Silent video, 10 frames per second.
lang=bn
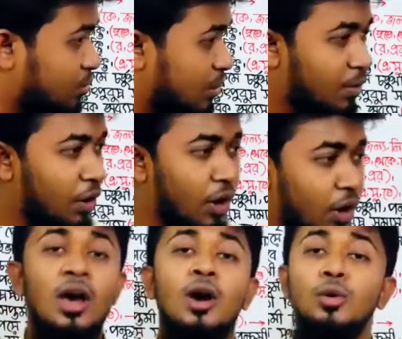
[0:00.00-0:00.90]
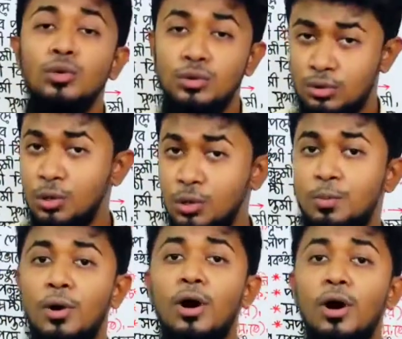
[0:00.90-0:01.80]
পদ উত্তর পদ
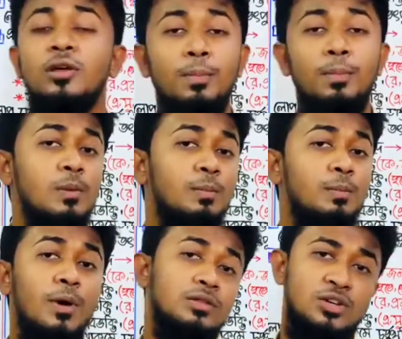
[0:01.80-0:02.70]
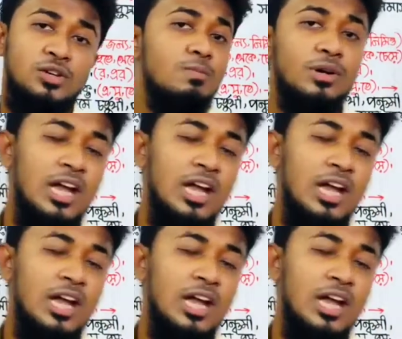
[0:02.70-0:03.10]
পরপদ সম্পর্কে আমরা